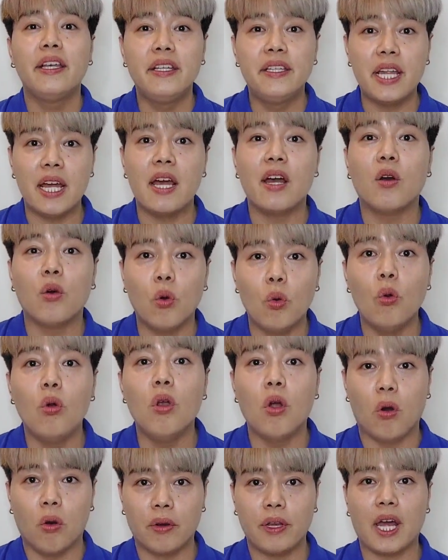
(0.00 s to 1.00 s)
เดอะอู
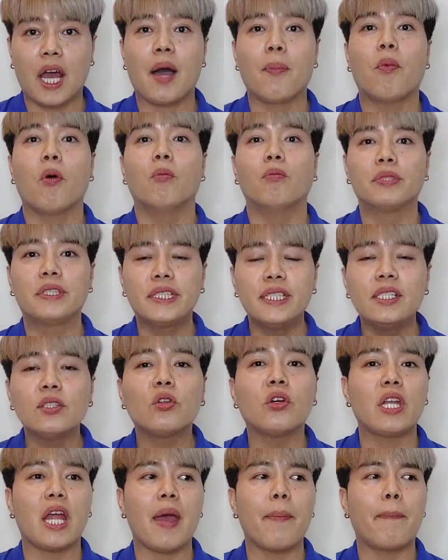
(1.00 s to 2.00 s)
หลงนะครับผม ซึ่ง
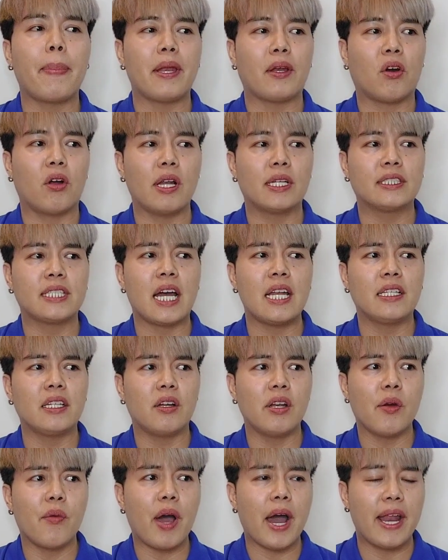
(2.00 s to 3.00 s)
ตัวนี้เป็นคอลเลคชัน
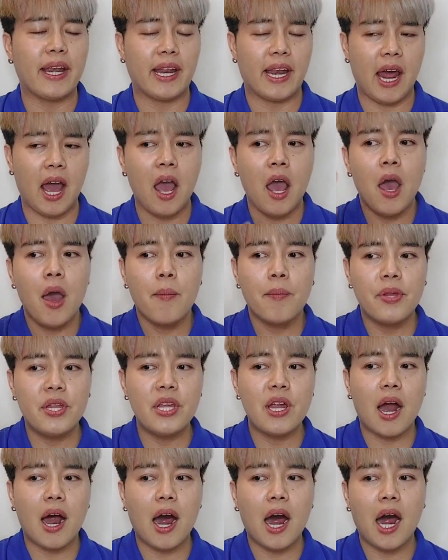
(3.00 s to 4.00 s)
เขาเรียกว่านะนะ P
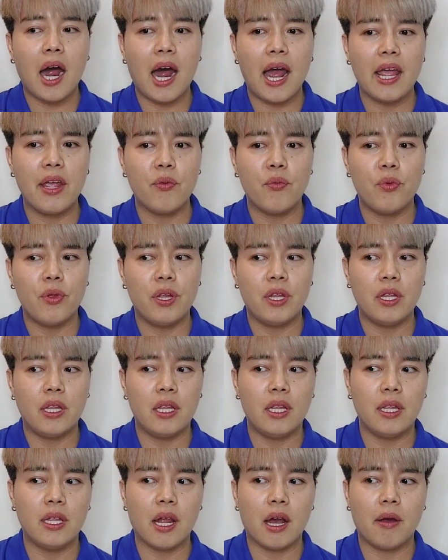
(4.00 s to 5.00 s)
R I V
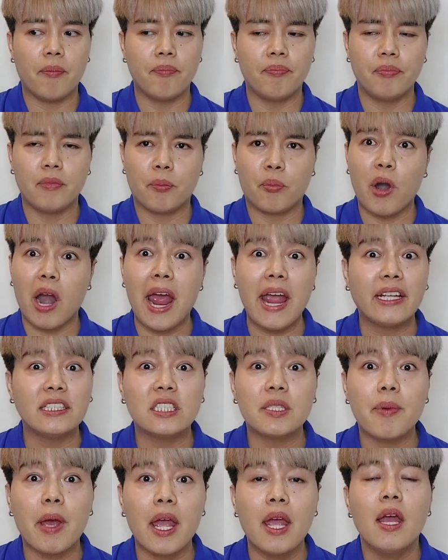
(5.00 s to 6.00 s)
E อะไพร
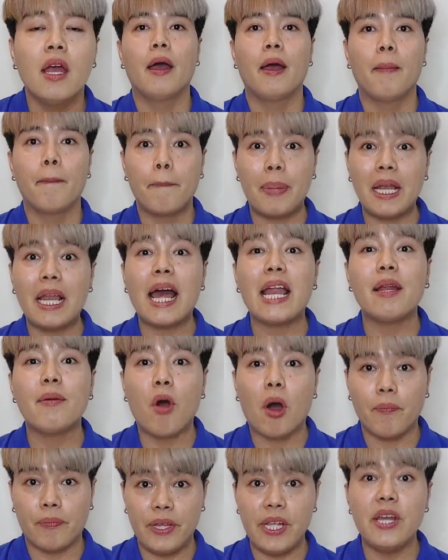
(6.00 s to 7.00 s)
ใช่ไหมเป็นร้าน
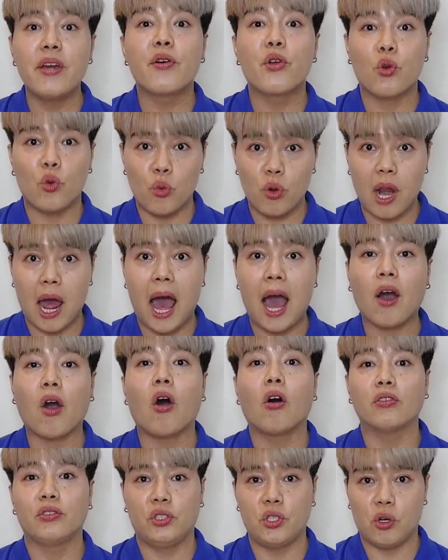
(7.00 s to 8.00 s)
น้ำหอมที่หรูหราข
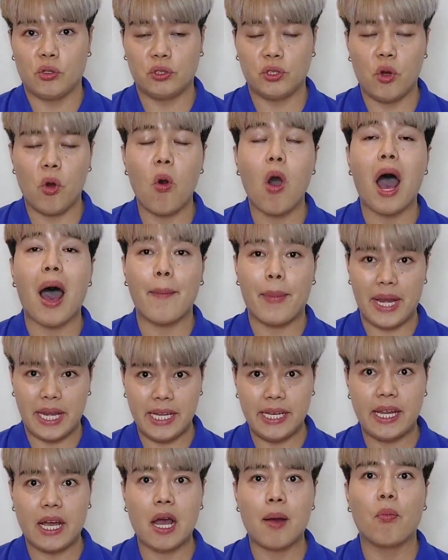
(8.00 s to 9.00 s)
องจิโอจิโออาร์มา
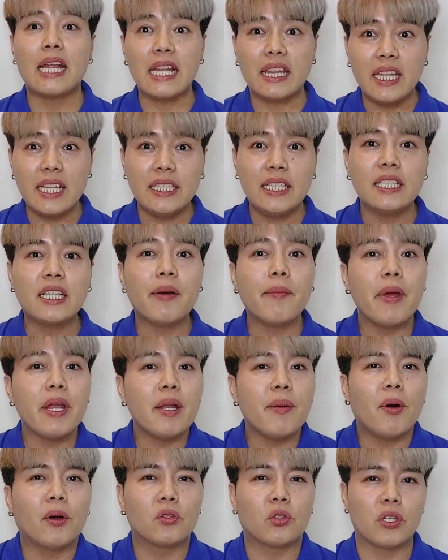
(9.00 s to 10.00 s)
นี่นะครับ แต่สิ่งที่ทำให้
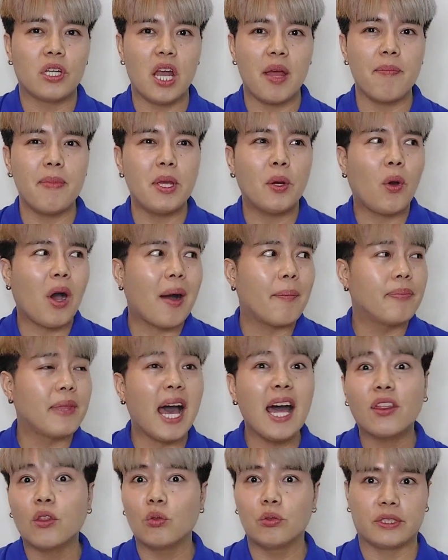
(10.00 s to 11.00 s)
น้ำหอมตัวนี้มีความ
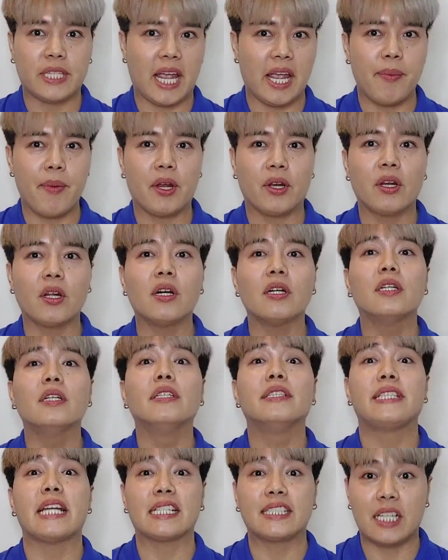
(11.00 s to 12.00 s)
น่าสนใจขึ้นมานั่นก็คื
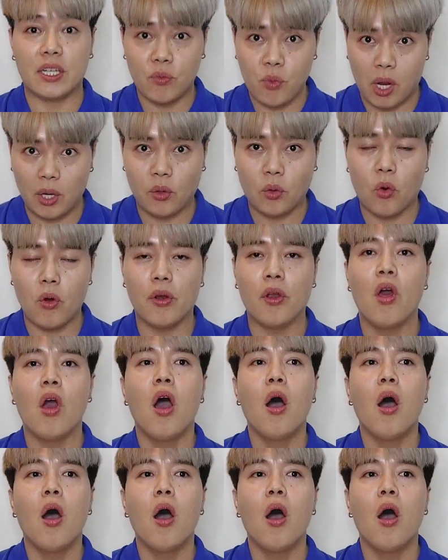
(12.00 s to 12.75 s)
อแจ็คสันหวังคน